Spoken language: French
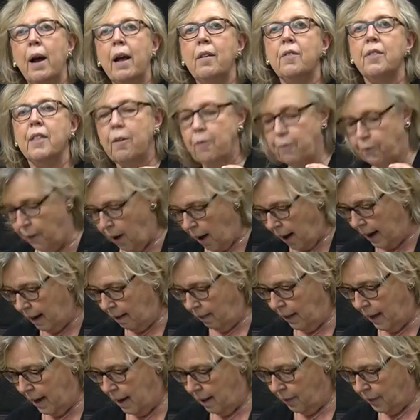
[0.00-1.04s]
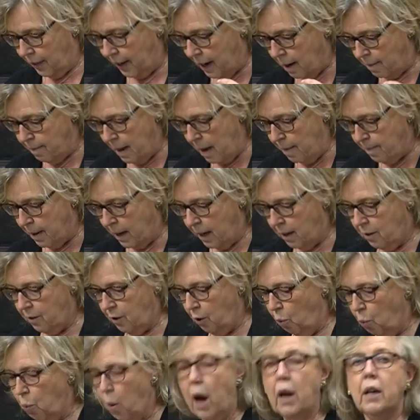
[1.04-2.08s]
On a une répression
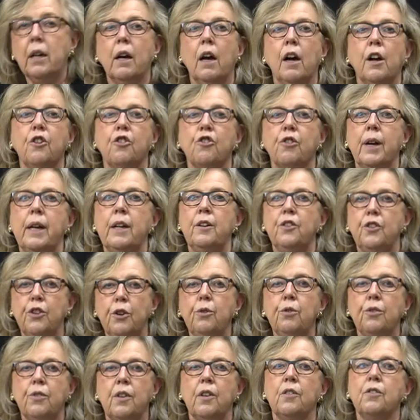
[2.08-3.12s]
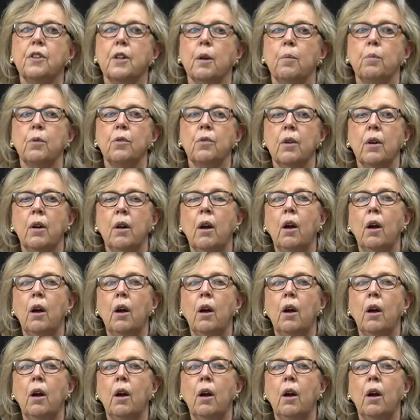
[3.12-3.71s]
à Hong Kong qui